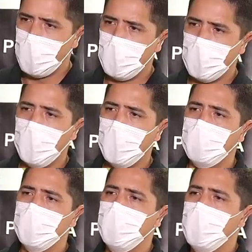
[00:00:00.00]
A
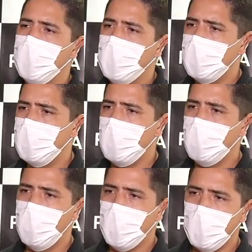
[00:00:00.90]
delegacia já vinha fazendo um
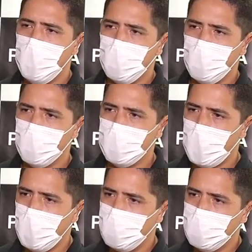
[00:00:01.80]
acompanhamento dos
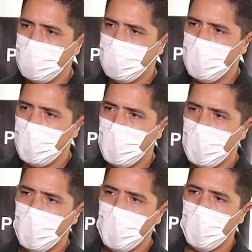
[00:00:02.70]
alvos
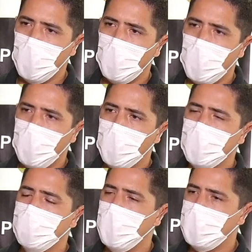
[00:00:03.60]
e após
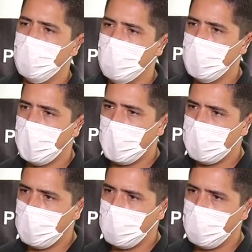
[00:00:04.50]
a expedição dos
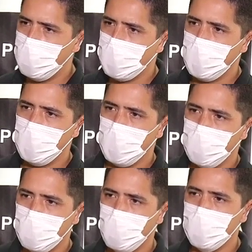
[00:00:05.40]
mandados de busca,
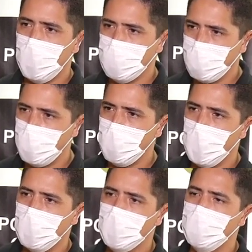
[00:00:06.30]
nós demos
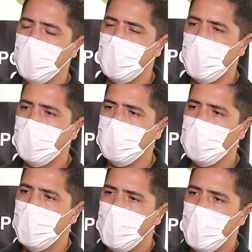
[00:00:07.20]
cumprimento a esses mandados
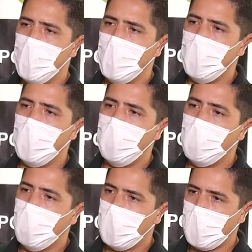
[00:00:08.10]
e
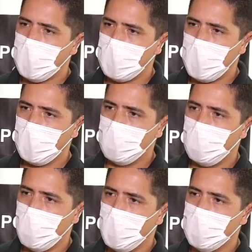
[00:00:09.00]
foram localizadas
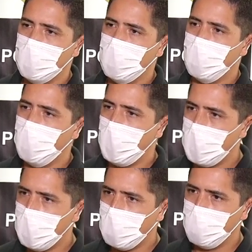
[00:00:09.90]
drogas no
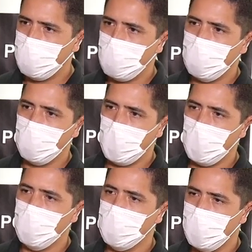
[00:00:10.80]
veículo
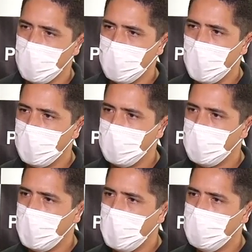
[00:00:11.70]
em que os investigados
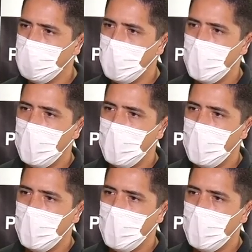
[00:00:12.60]
estavam